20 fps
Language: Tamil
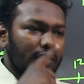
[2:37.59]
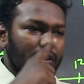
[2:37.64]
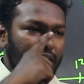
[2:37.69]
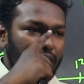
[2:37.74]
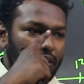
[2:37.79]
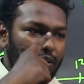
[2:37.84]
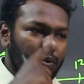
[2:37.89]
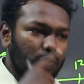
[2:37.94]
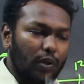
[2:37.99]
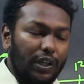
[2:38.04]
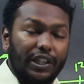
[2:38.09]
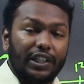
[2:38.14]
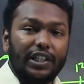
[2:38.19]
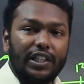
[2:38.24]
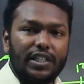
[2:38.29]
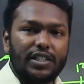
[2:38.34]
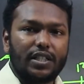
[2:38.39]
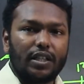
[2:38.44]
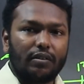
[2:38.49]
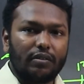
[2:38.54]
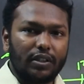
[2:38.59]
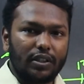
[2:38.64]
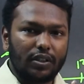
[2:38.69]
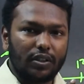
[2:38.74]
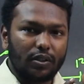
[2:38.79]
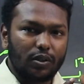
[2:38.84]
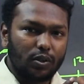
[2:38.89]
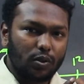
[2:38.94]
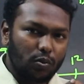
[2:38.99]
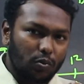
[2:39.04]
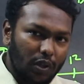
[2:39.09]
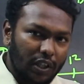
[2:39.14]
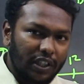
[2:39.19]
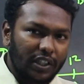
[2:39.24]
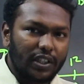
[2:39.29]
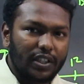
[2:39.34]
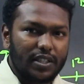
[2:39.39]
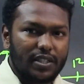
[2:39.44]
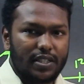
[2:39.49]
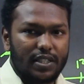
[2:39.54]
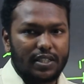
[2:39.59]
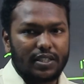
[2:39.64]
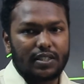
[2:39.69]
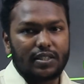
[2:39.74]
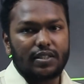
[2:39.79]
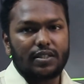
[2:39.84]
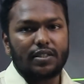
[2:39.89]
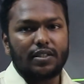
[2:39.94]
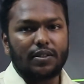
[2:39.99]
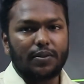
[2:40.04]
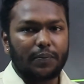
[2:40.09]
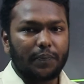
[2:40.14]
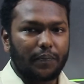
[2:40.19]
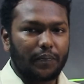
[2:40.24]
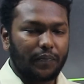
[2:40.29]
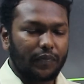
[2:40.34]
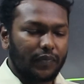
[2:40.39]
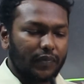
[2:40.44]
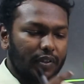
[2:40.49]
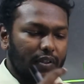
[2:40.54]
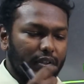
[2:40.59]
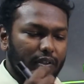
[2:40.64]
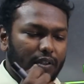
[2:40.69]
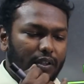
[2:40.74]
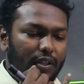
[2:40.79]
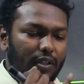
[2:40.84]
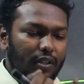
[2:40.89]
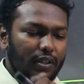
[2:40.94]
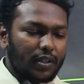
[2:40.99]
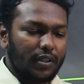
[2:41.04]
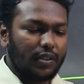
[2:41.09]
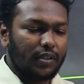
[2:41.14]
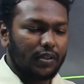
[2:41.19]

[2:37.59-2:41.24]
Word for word: தென் டுவெண்ட்டி செவன் டுவெண்ட்டி சிக்ஸு தென்